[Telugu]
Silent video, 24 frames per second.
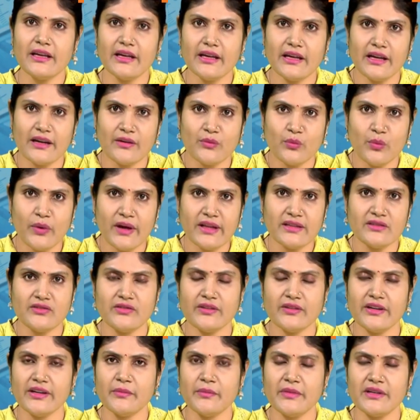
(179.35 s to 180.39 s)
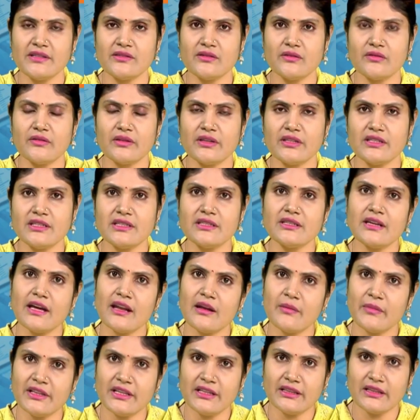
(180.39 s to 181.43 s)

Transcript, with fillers: ఈ అడ్వాన్స్ ట్రీట్మెంట్స్ గురించి చాలామందికి